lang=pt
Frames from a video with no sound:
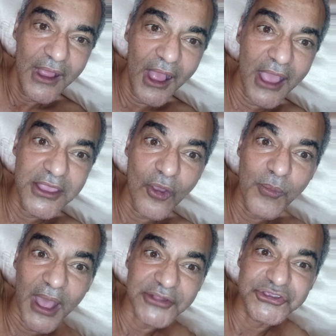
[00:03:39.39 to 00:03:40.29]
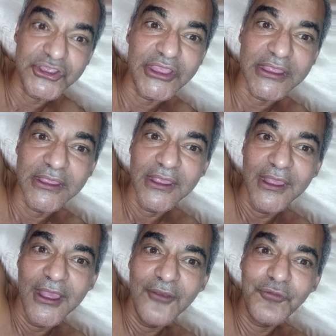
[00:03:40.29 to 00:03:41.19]
Aí eu bati,
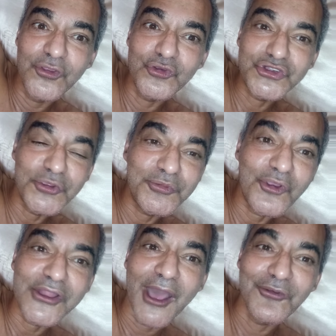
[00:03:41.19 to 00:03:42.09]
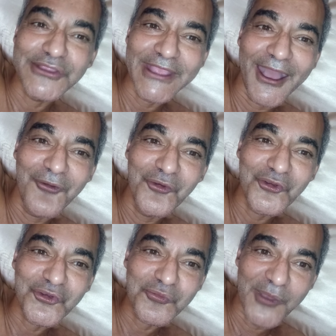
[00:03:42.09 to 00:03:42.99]
foi do time de Ronaldinho
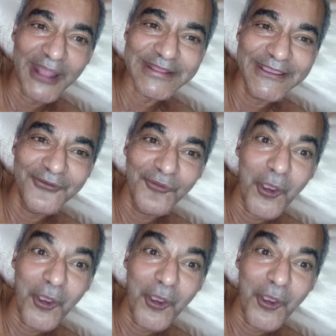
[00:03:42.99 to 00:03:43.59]
Gaúcho, bateu.